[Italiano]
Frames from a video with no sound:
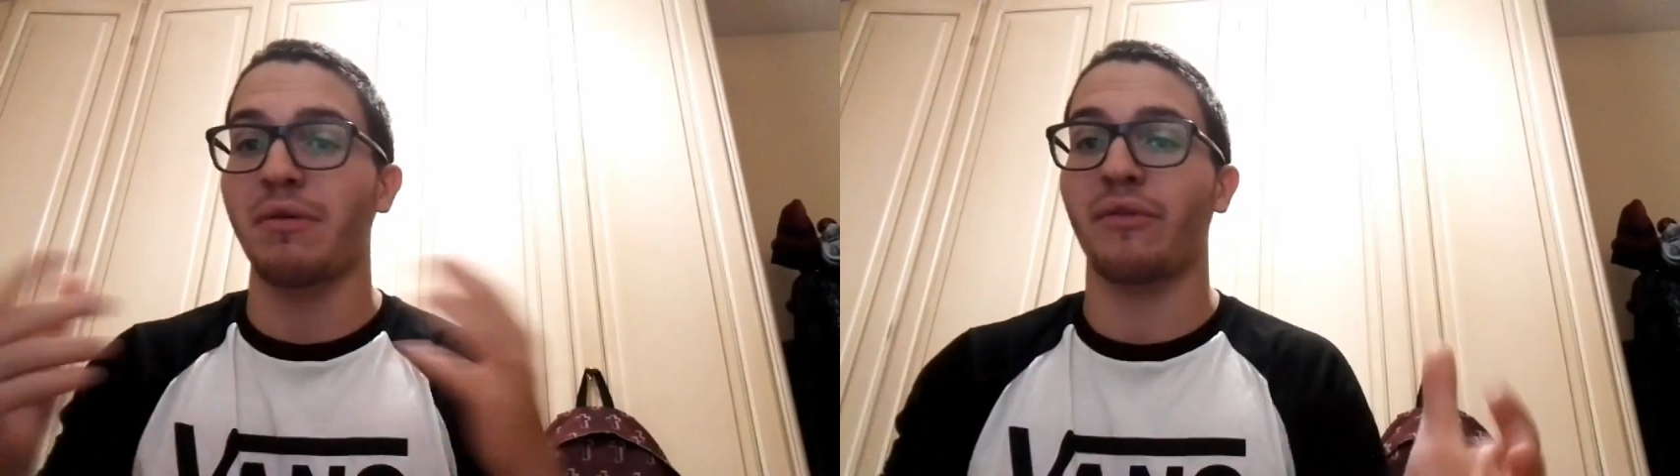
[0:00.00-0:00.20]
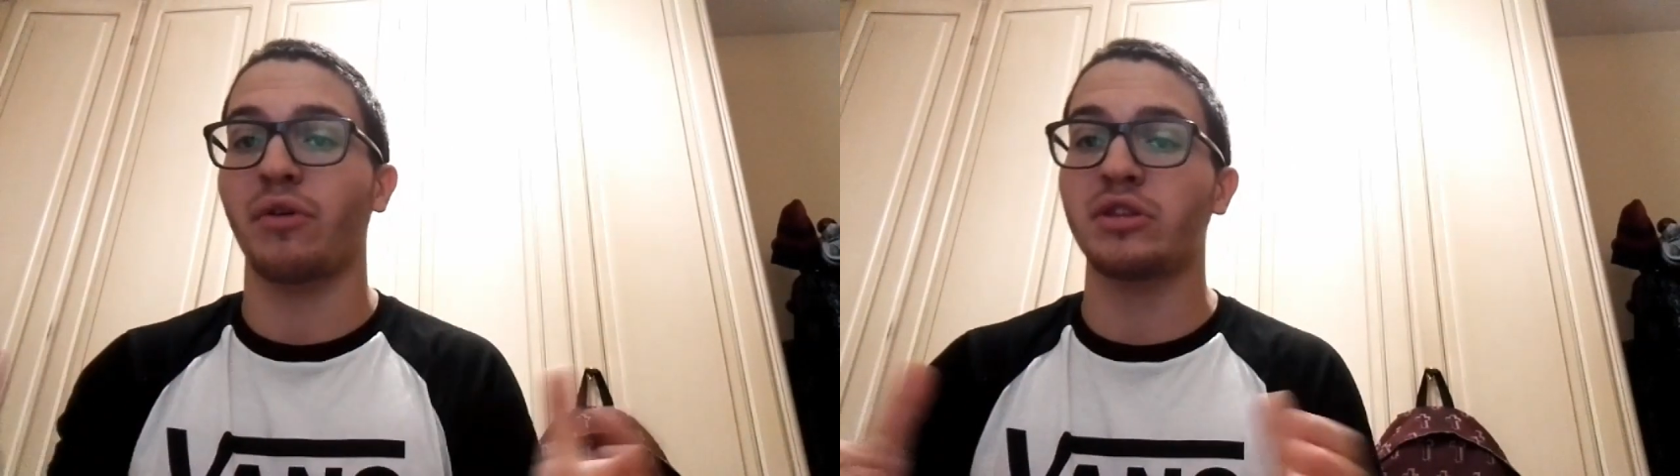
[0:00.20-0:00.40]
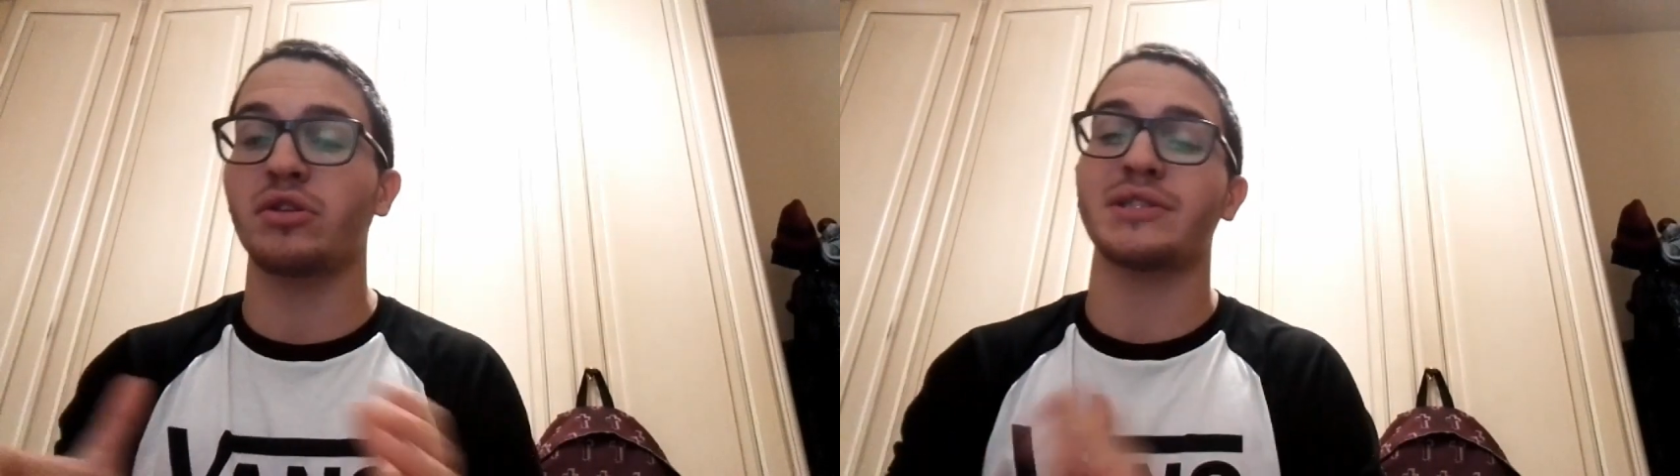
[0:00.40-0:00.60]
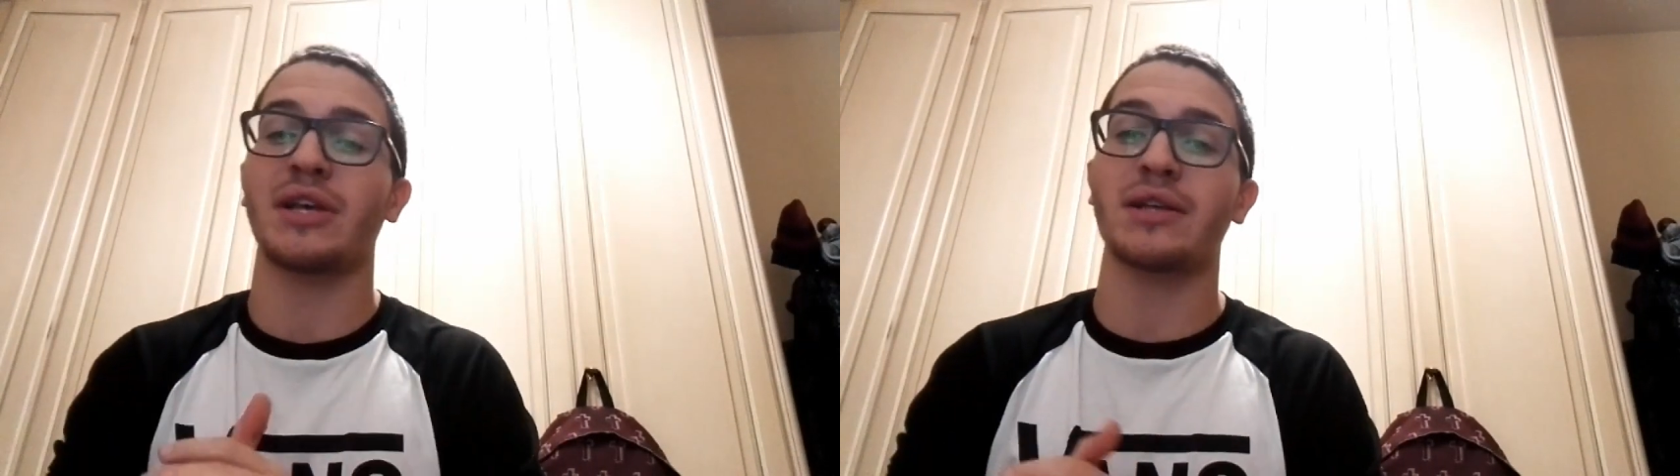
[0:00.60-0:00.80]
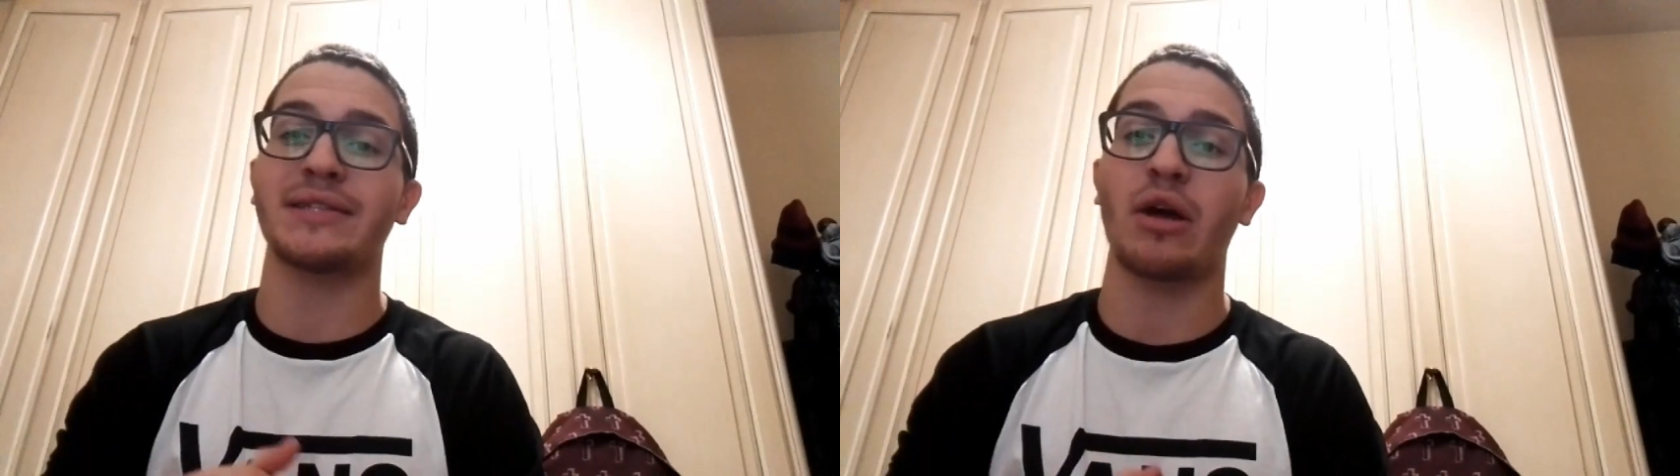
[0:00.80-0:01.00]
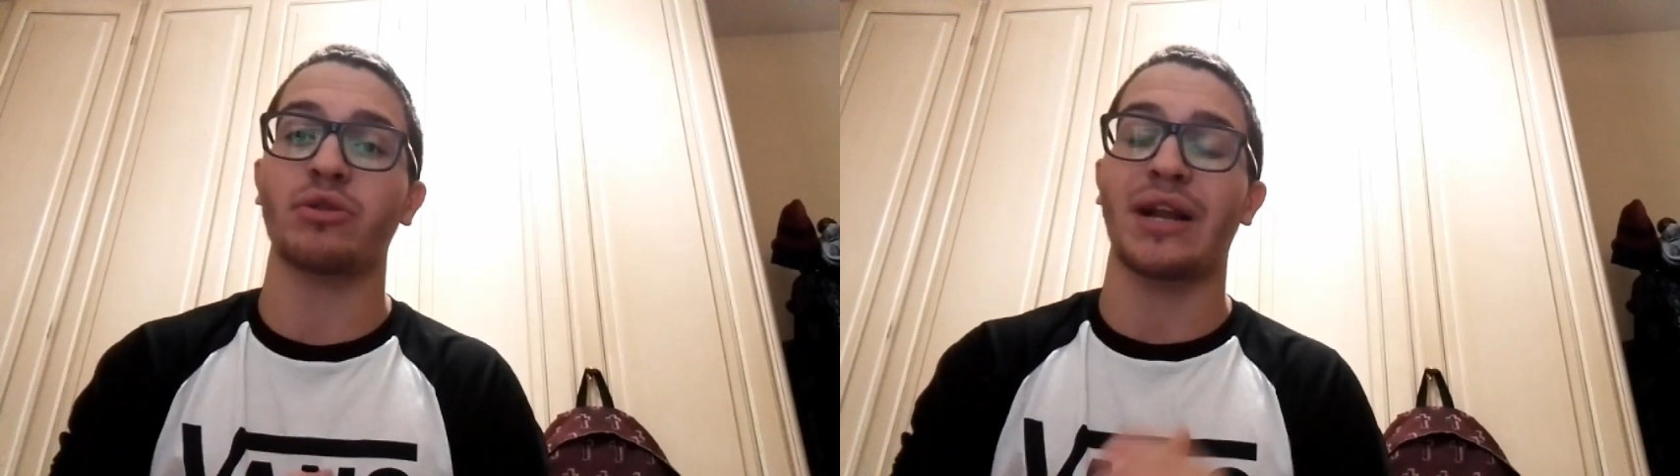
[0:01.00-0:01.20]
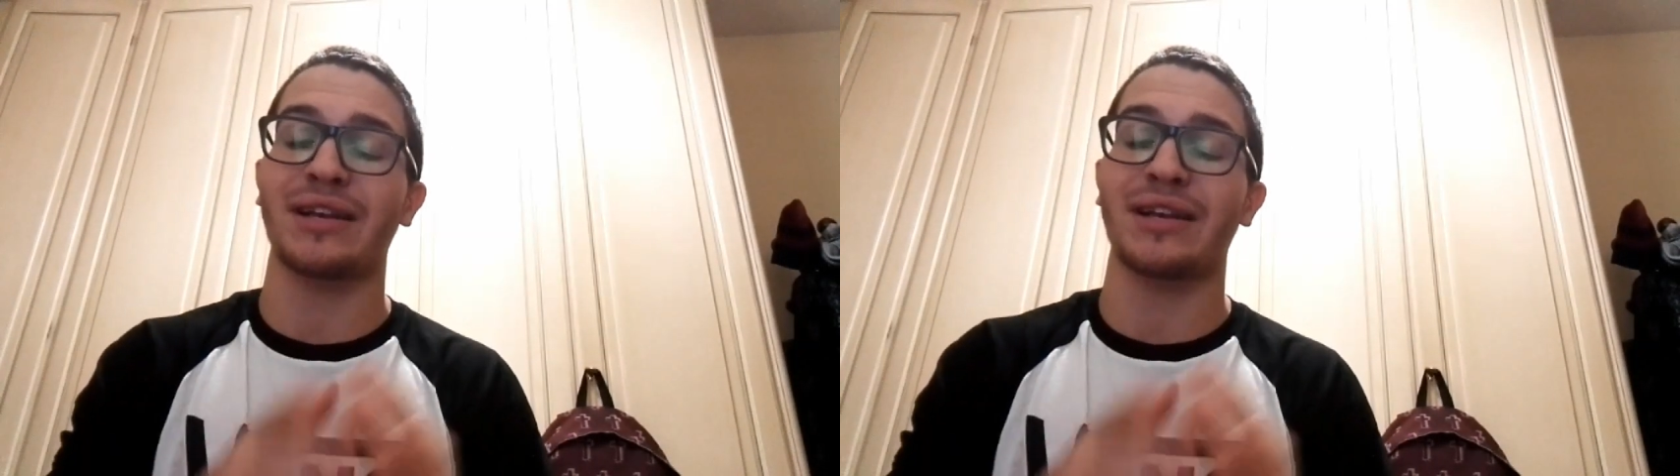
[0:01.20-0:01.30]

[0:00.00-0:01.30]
come abbiamo detto, 0-0